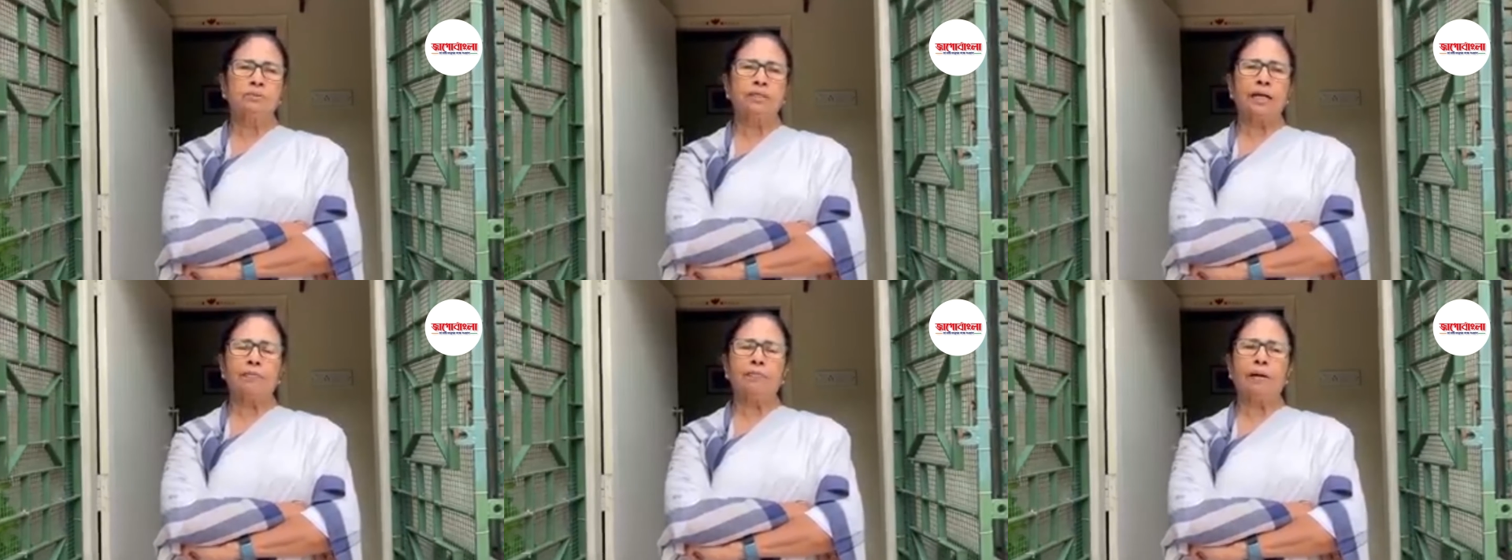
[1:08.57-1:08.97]

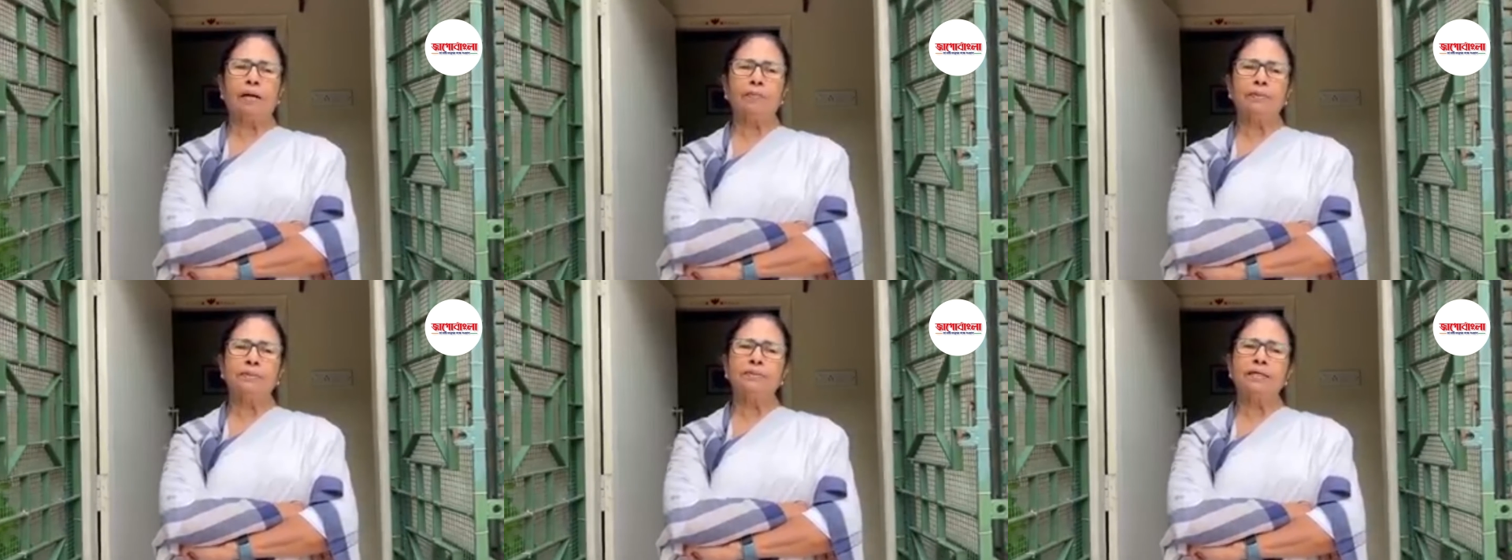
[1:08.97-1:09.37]
যারা
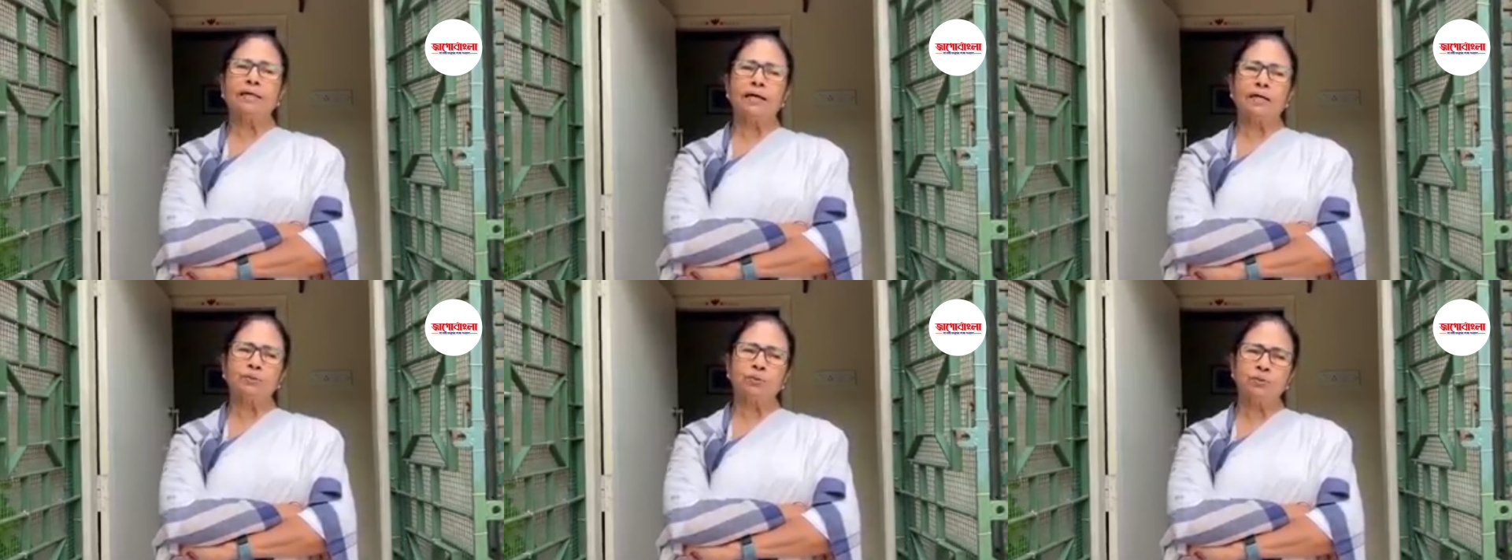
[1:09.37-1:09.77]
পারবেন
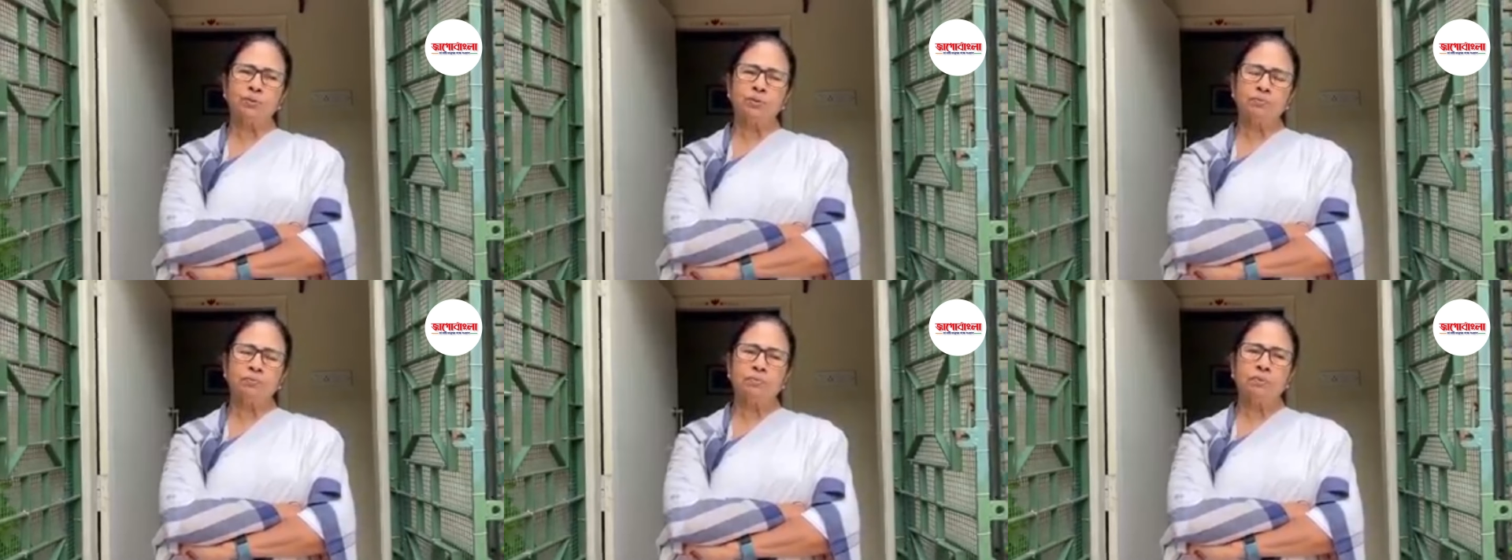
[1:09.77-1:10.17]
তারা আসুন
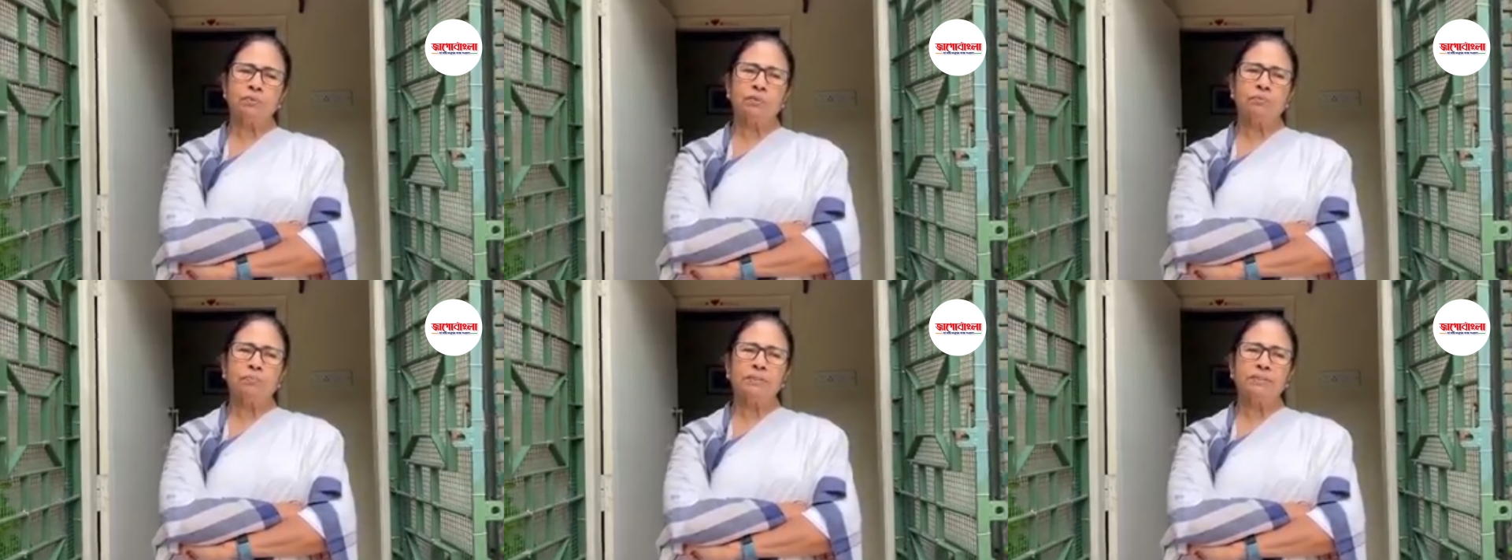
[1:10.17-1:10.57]

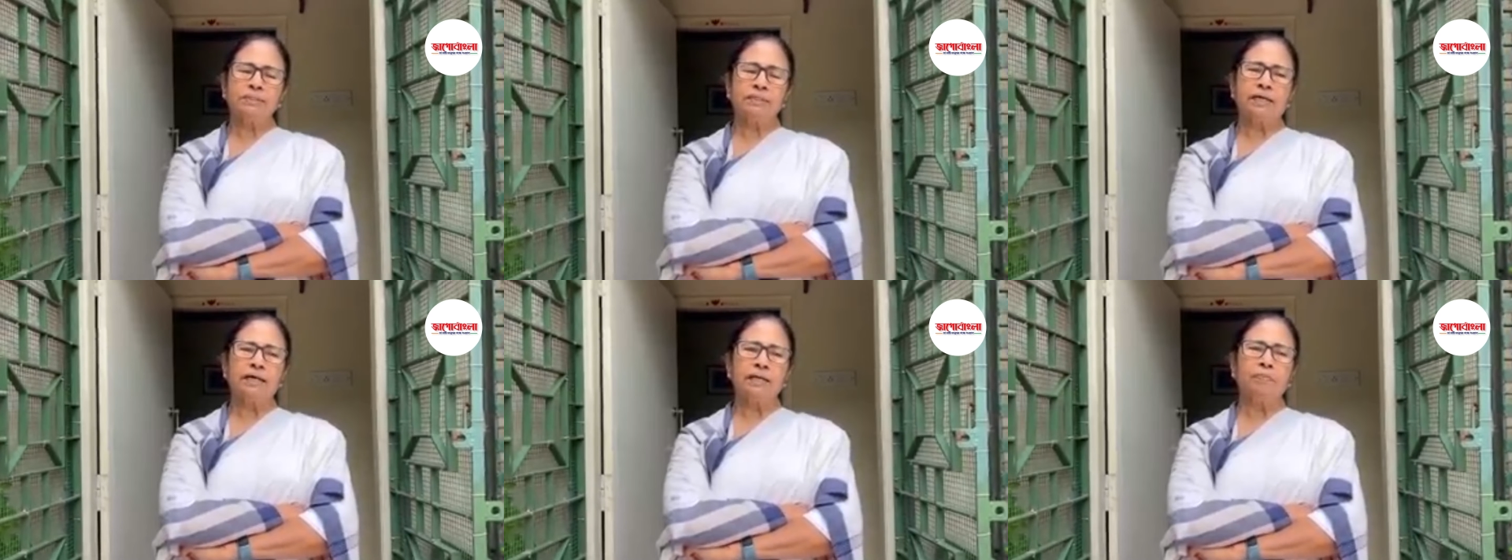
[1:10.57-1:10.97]

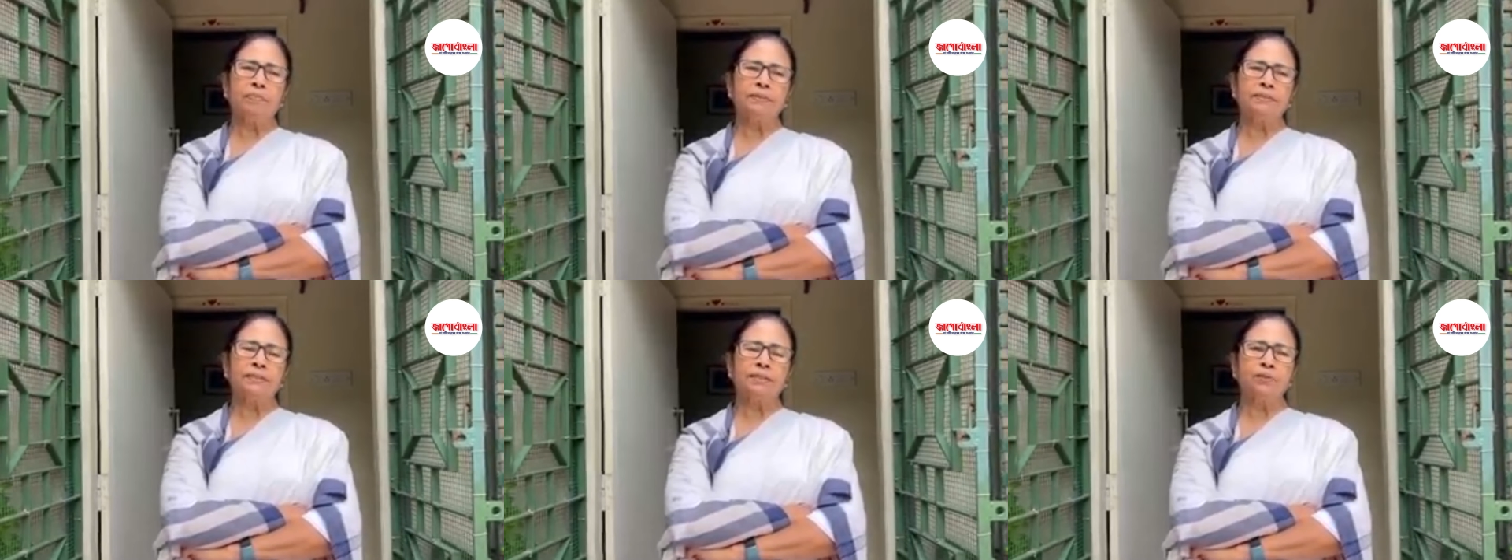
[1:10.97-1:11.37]
ফিজিক্যালি
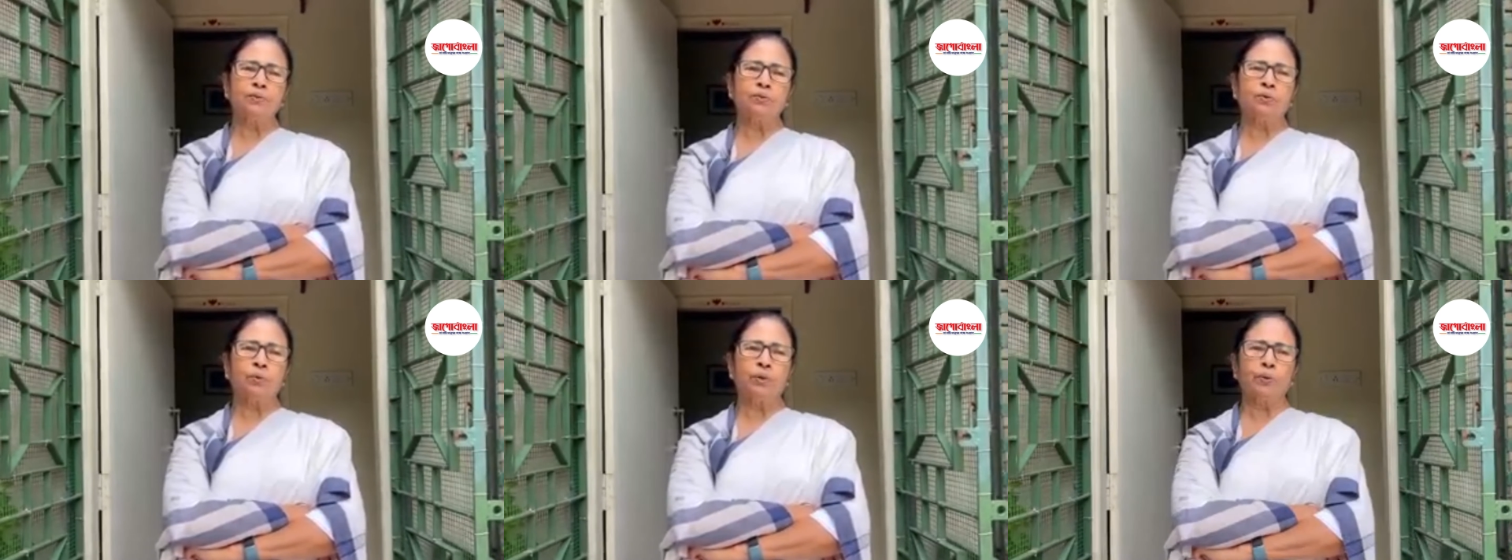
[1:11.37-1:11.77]
প্রেজেন্ট
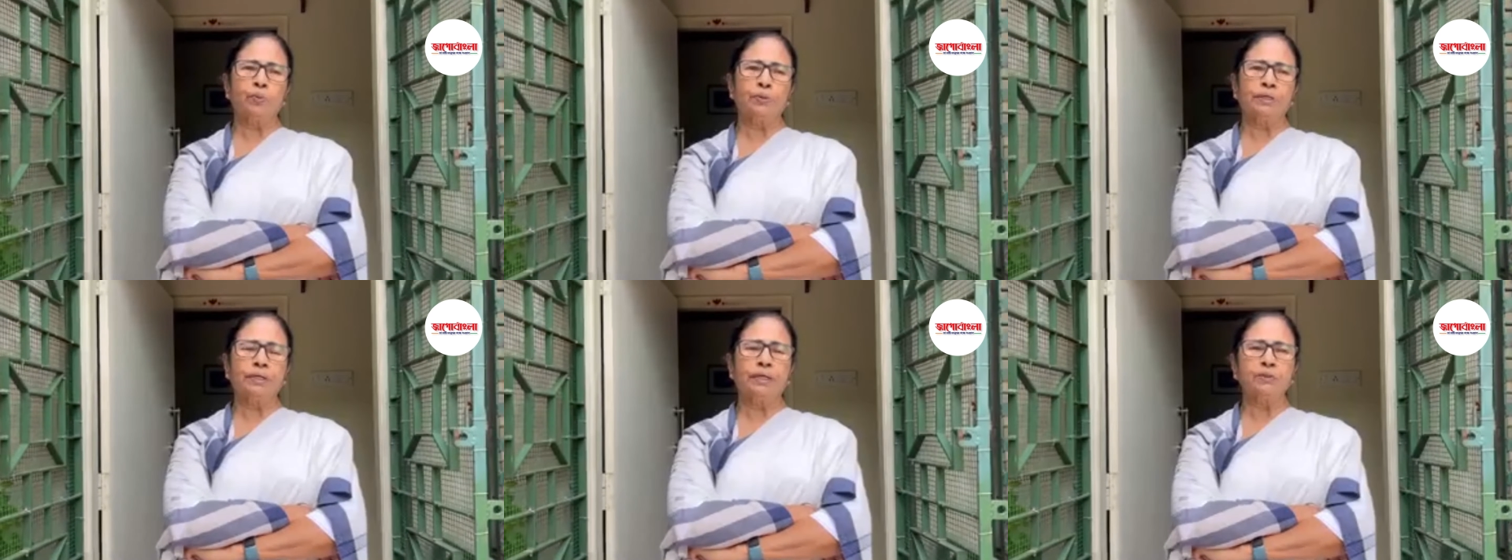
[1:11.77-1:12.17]
হয়ে
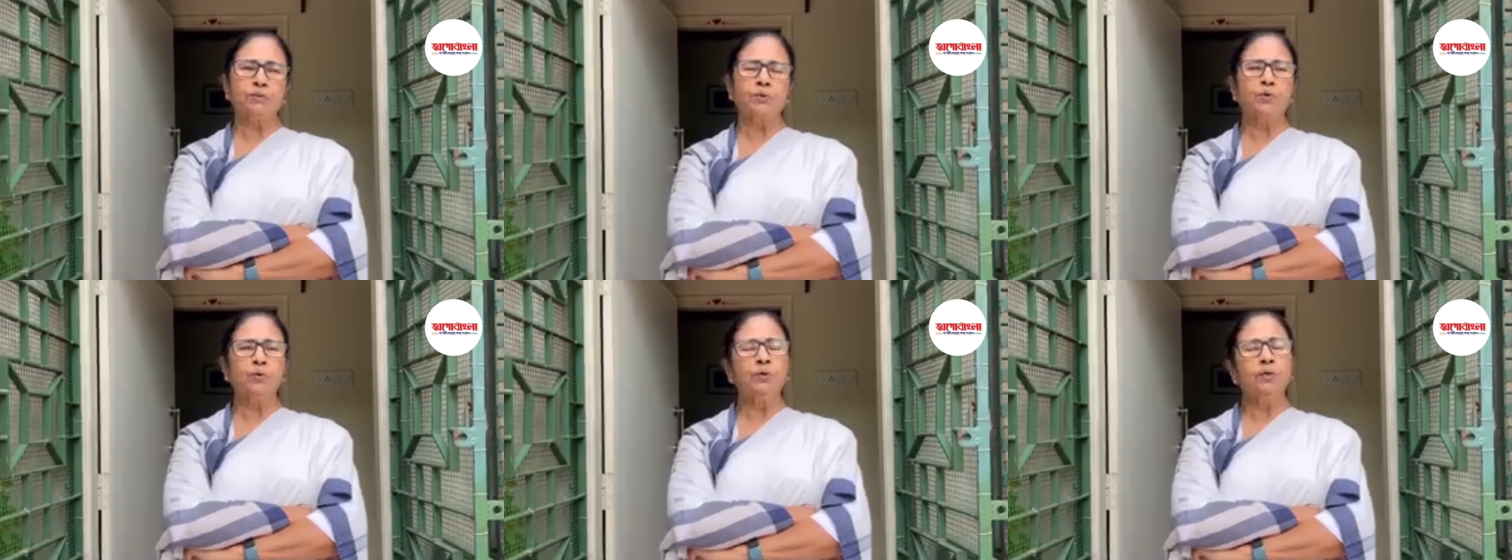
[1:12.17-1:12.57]
উইটনেস
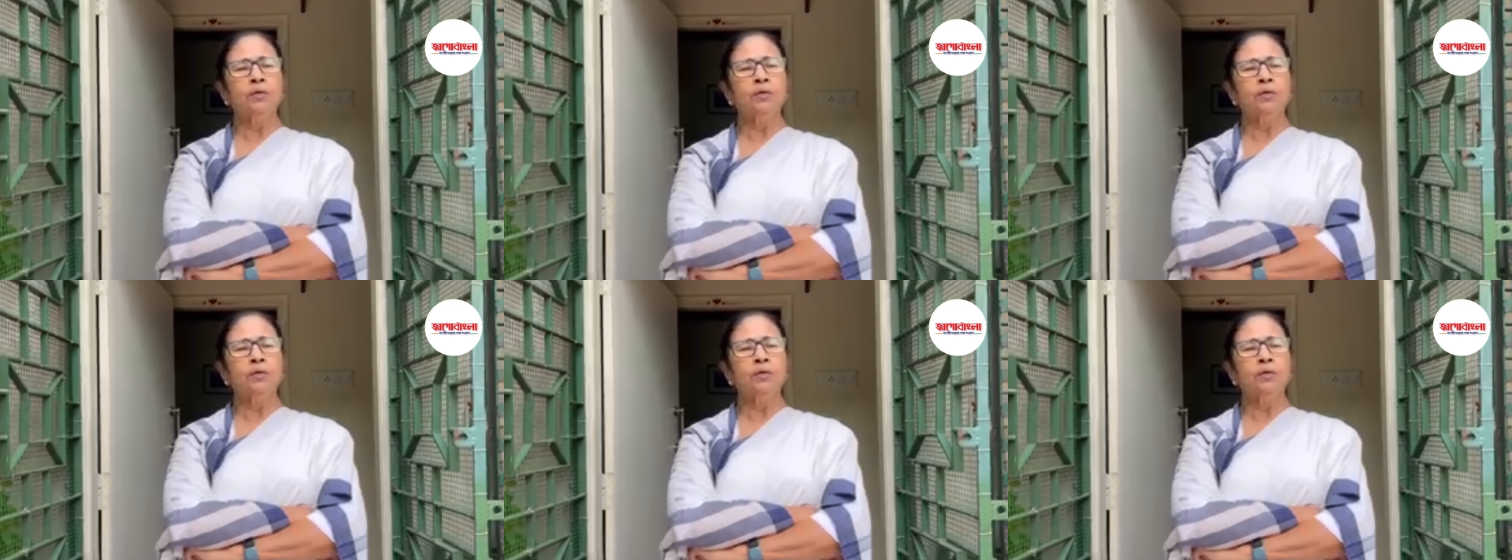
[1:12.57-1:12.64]
হোক